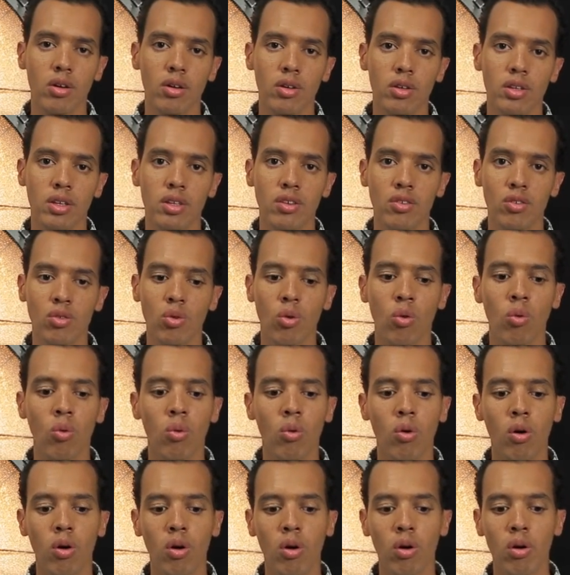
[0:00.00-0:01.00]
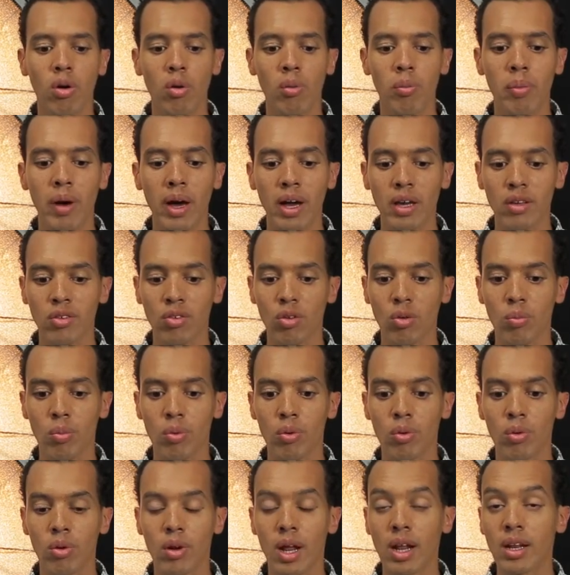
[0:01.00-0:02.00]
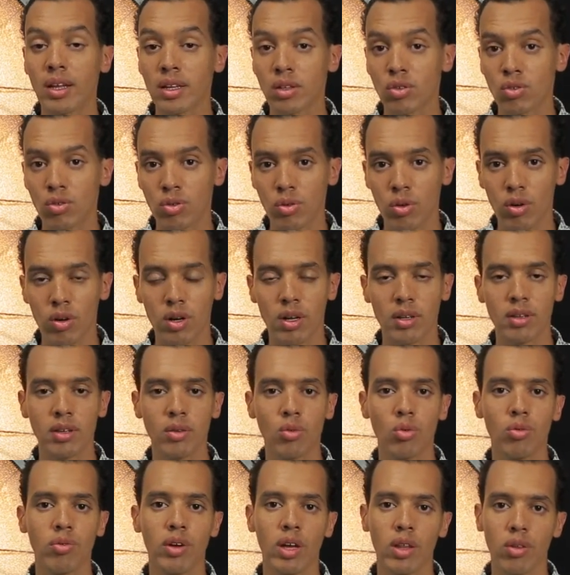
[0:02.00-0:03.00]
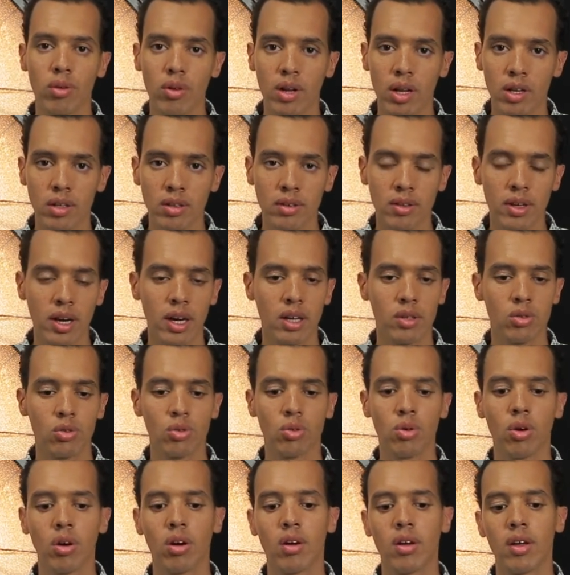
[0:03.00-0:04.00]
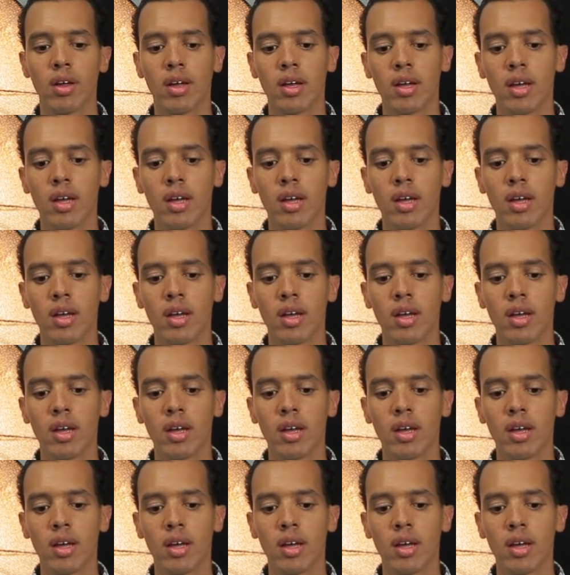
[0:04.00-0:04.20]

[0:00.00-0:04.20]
qui seront par exemple la lecture, la découverte de la littérature,